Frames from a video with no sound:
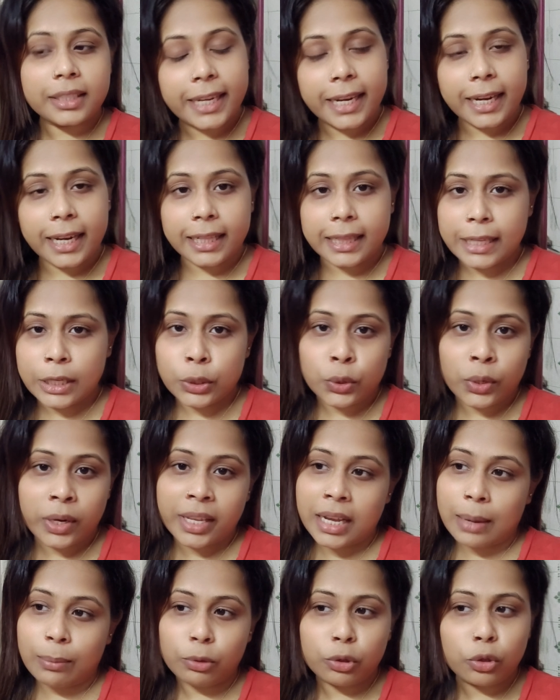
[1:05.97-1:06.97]
ছেলে
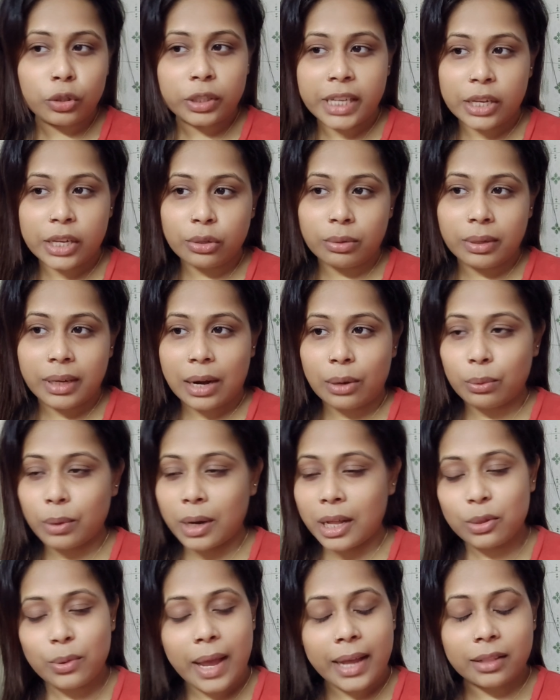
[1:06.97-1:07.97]
তিনজনেই খাবো তো সেই জন্য আর
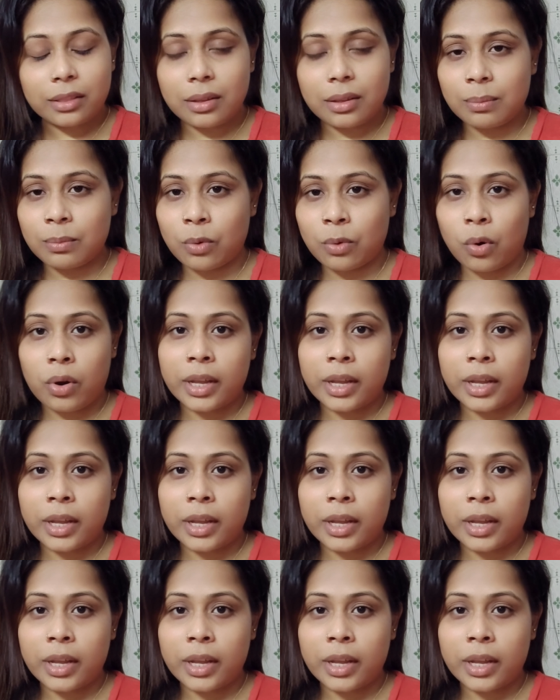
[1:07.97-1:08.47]
ওরা তো একদম